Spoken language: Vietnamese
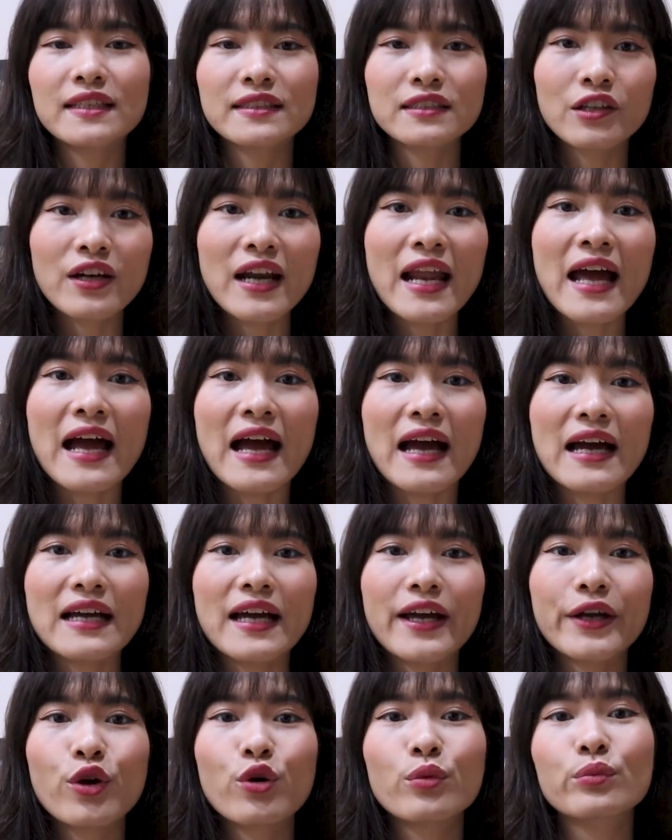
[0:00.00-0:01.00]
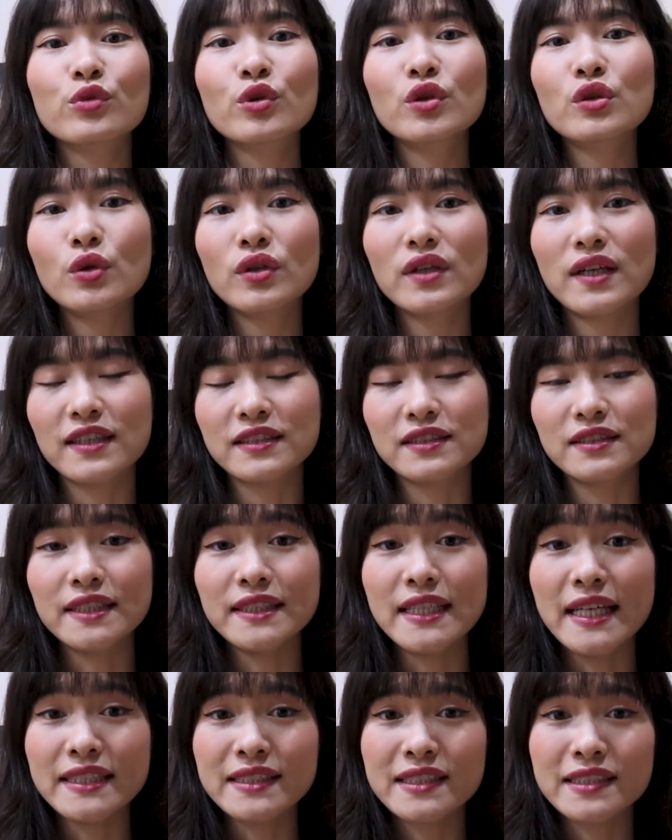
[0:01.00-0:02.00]
đó là anh hùng luôn luôn là người
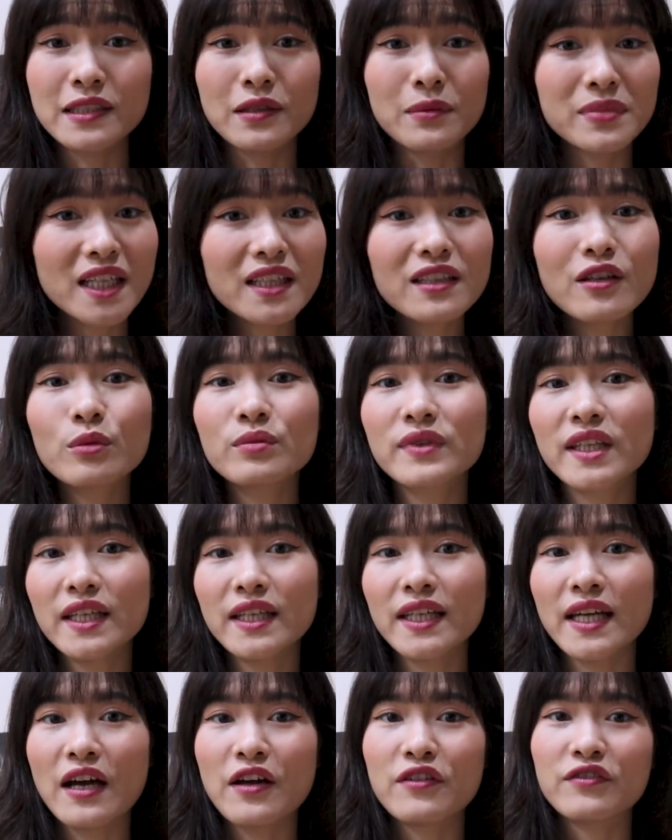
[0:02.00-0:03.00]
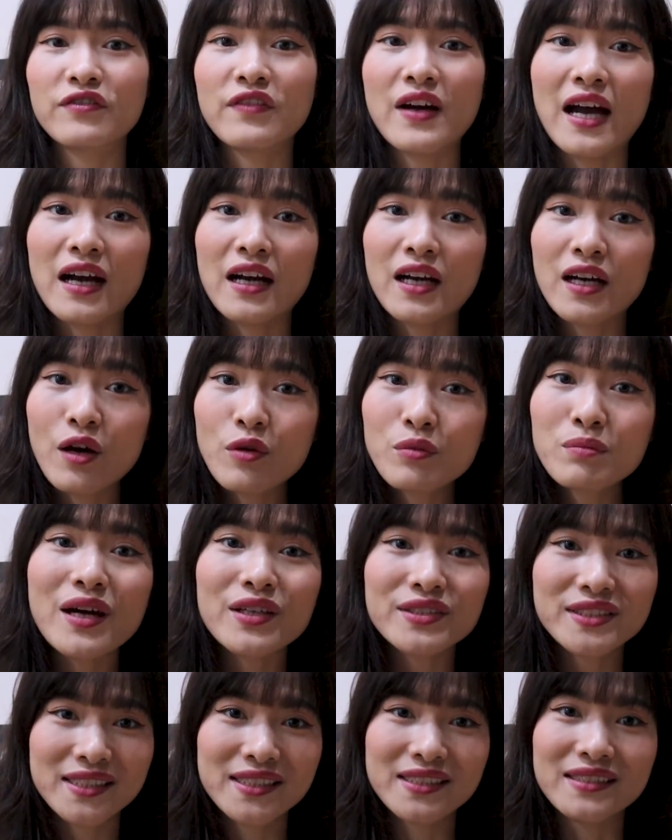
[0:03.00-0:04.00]
đến sớm nhất công ty và không
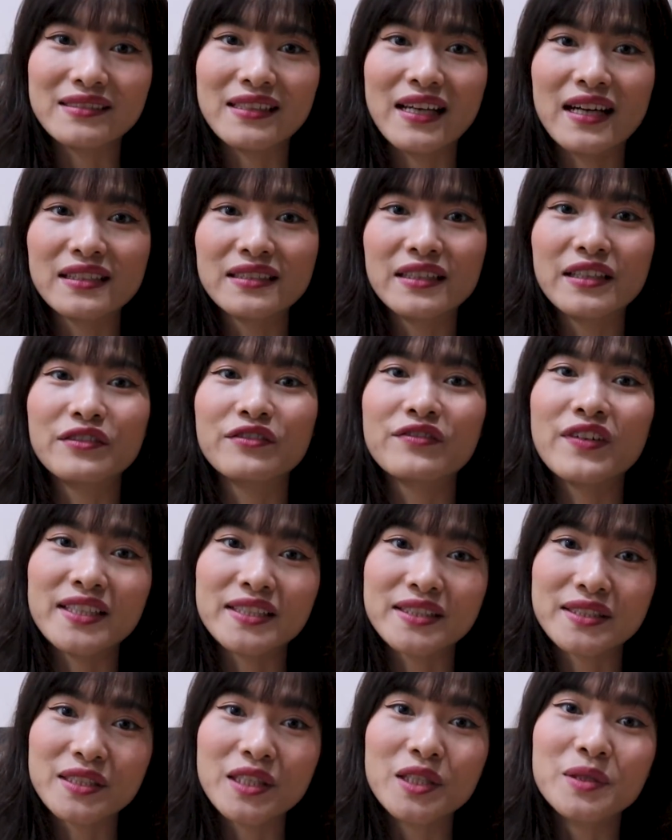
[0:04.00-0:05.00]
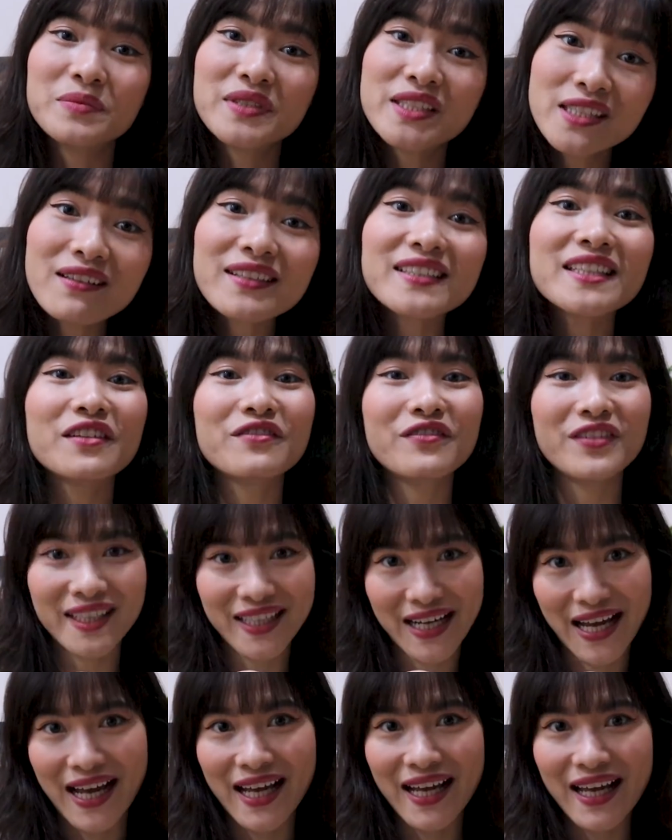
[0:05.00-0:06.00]
bao giờ là người về sớm trước nhân
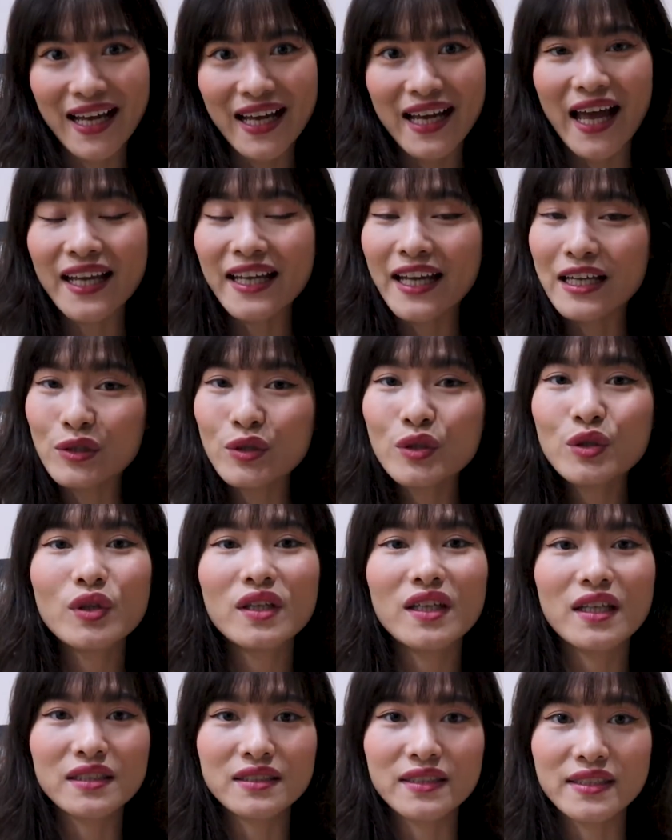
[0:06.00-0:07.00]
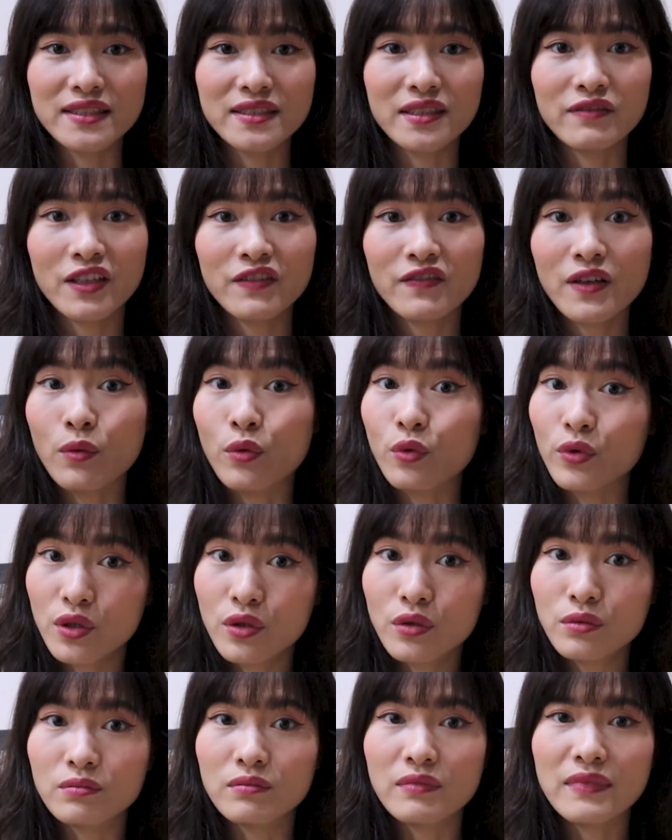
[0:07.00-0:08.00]
viên cả anh ấy luôn luôn là người rời văn phòng cuối
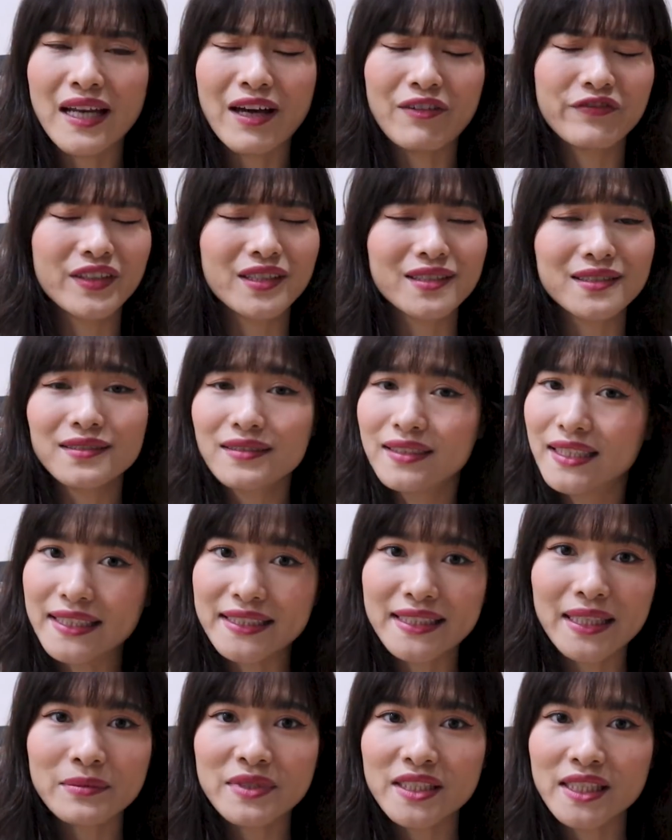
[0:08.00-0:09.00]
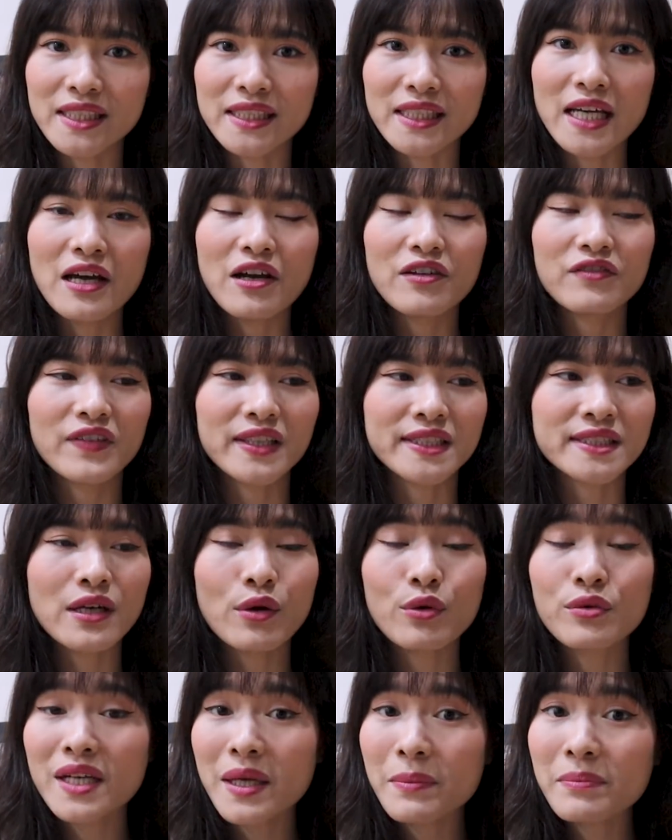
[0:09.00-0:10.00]
cùng làm việc cực kỳ chăm chỉ và
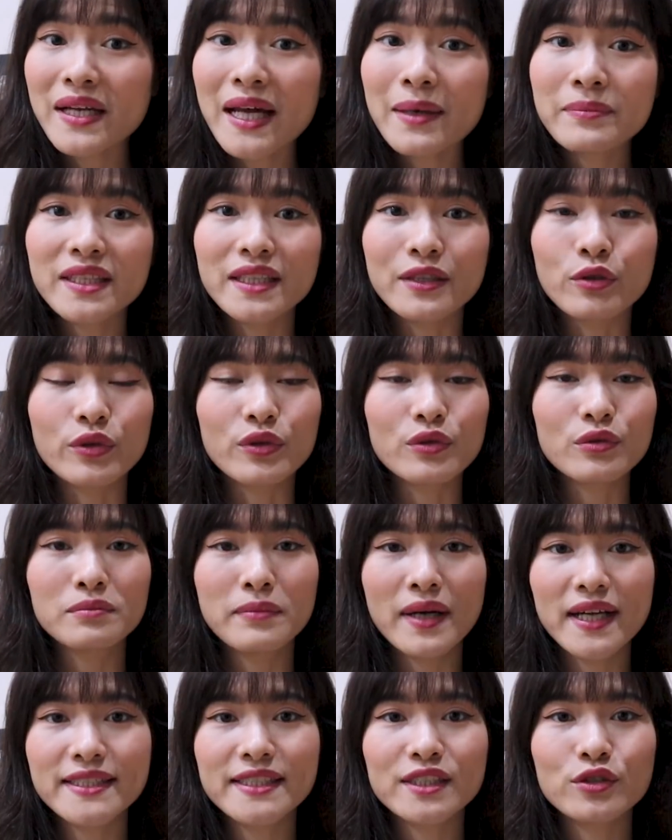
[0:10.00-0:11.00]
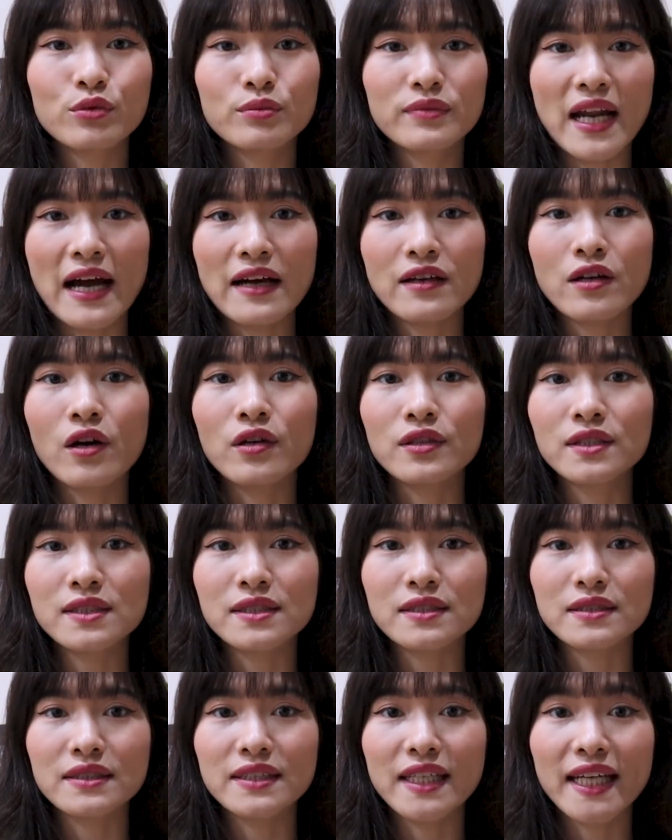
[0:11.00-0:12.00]
sau 5 năm thì cuối cùng base cũng đã có
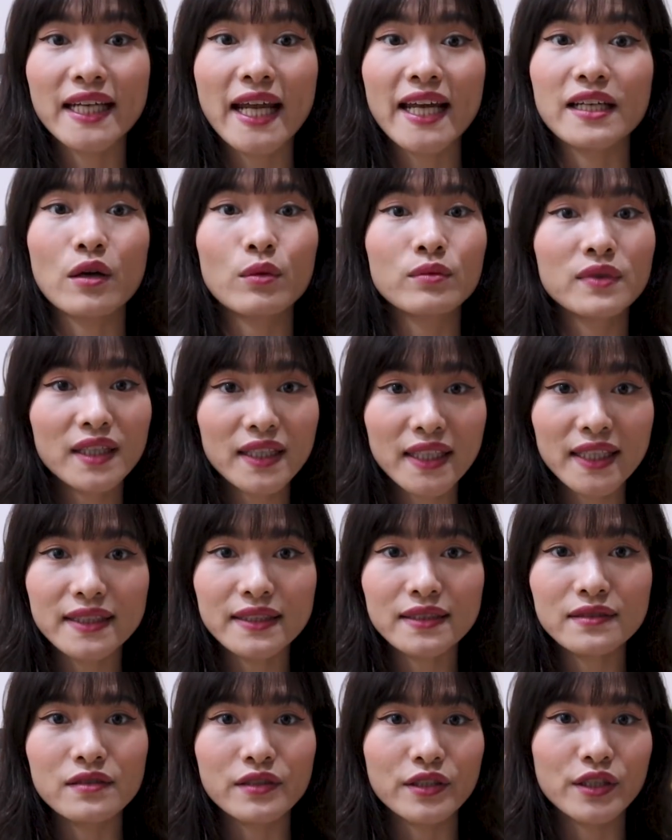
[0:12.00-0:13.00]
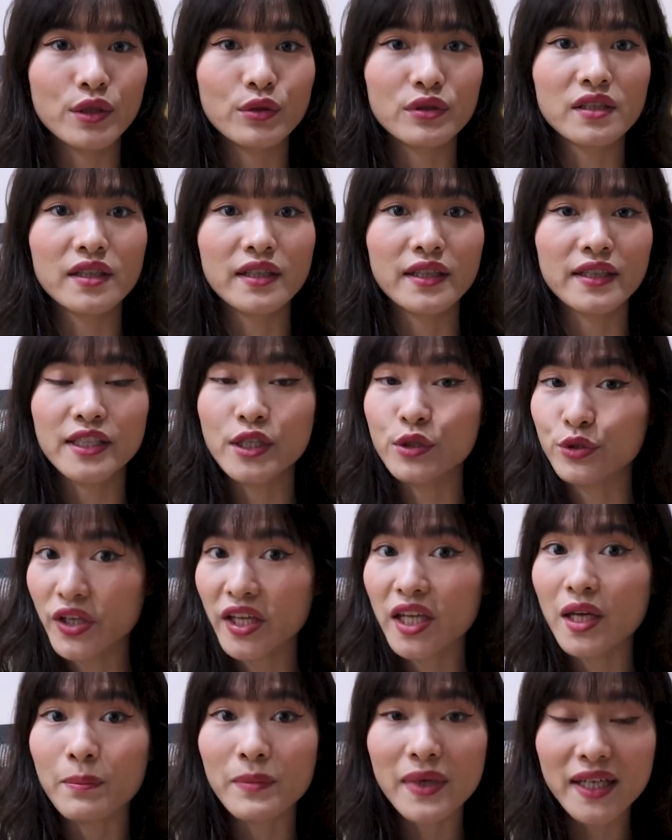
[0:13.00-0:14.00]
được những cái thành công nhất định được nhiều người nhiều
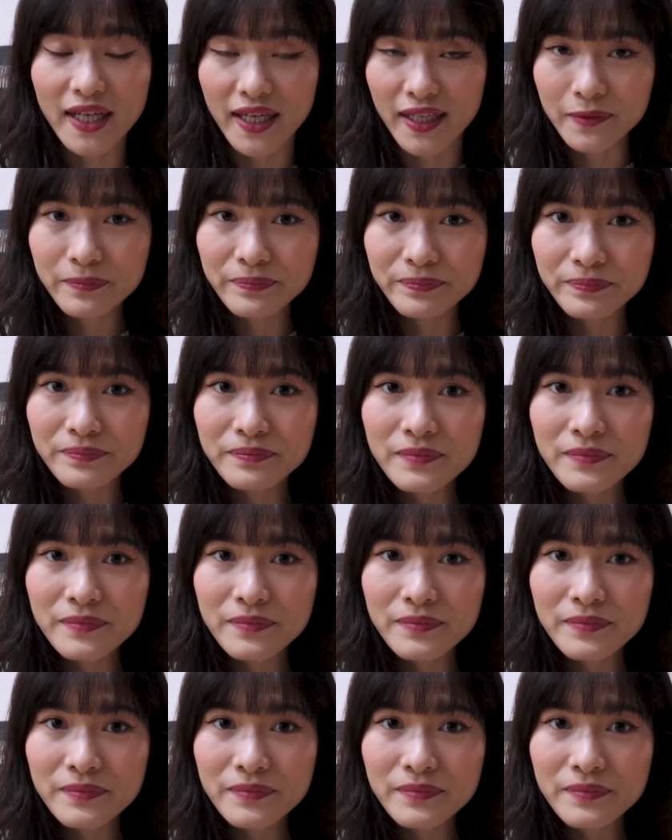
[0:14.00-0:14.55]
doanh nghiệp biết đến